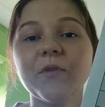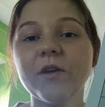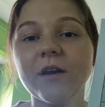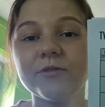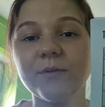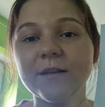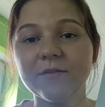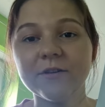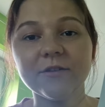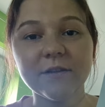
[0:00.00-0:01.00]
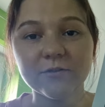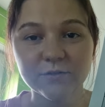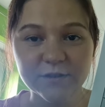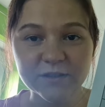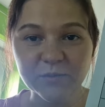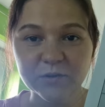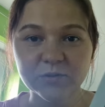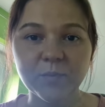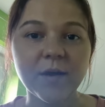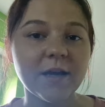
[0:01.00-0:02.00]
No i aktualnie wygląda ono w ten
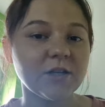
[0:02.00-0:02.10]
sposób,